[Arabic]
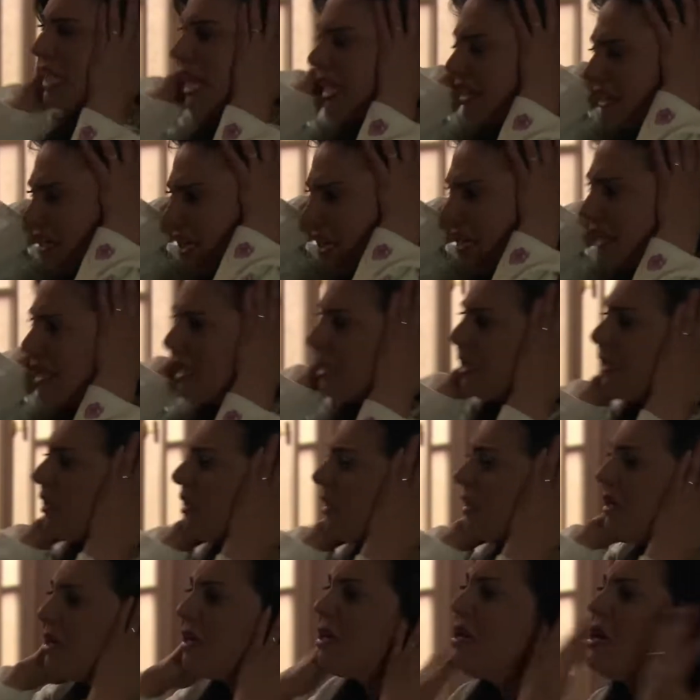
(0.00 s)
يعني
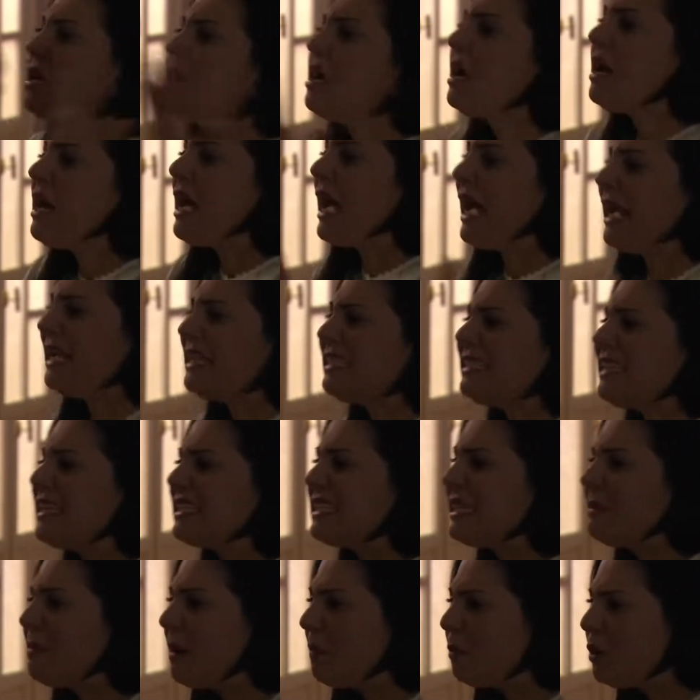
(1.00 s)
ايه
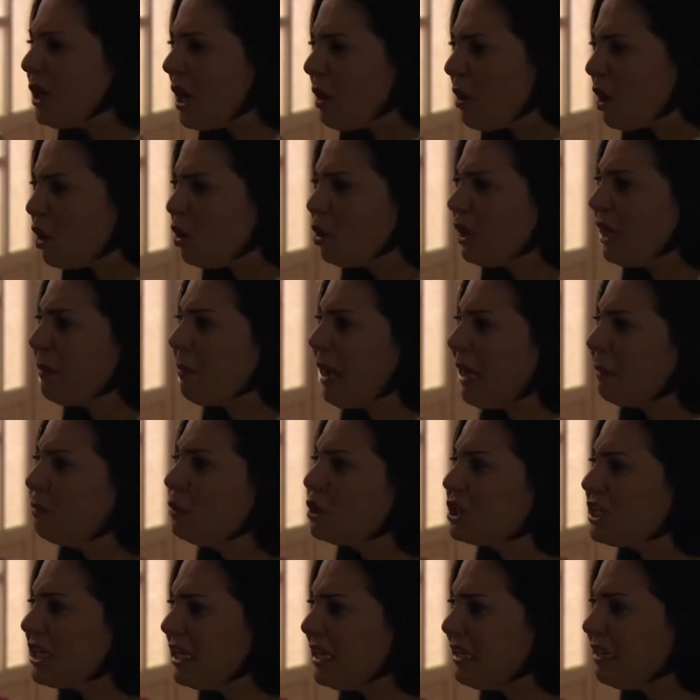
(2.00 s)
عايزني اسيب ابويا واخويا
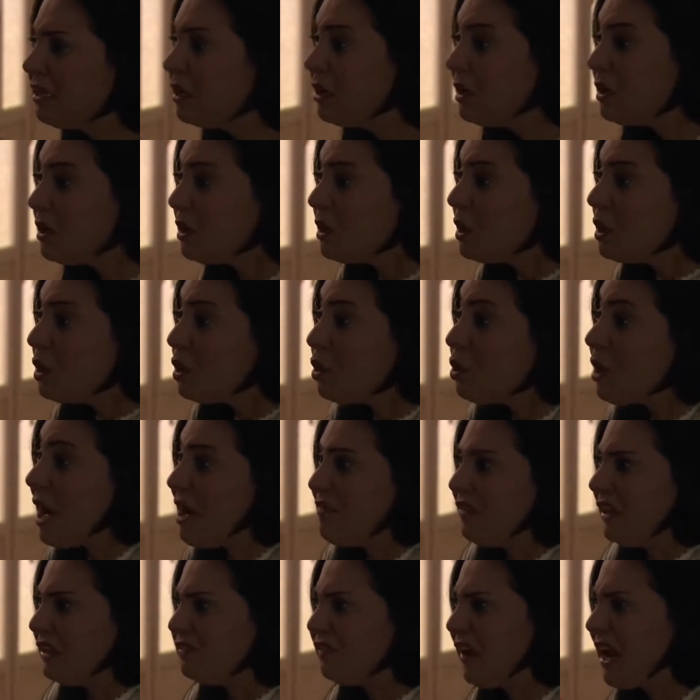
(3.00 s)
محبوسين
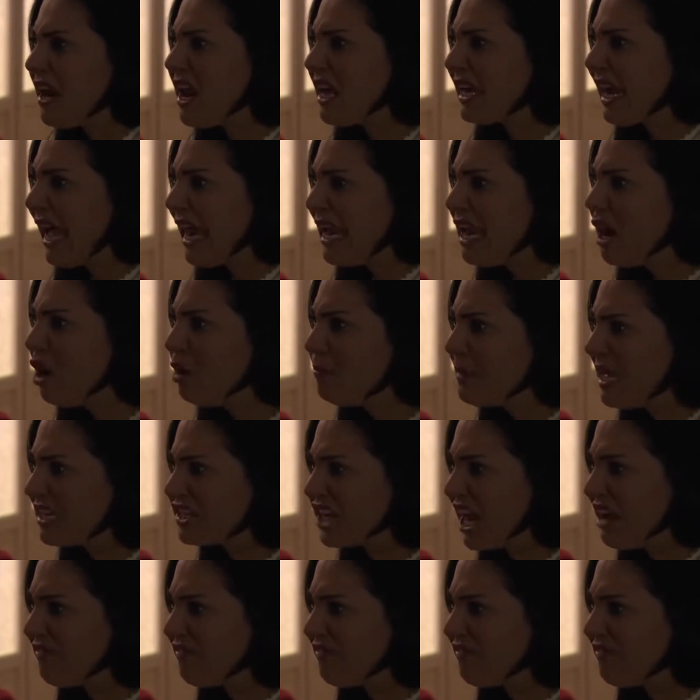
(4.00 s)
واقف اتفرج عليهم يا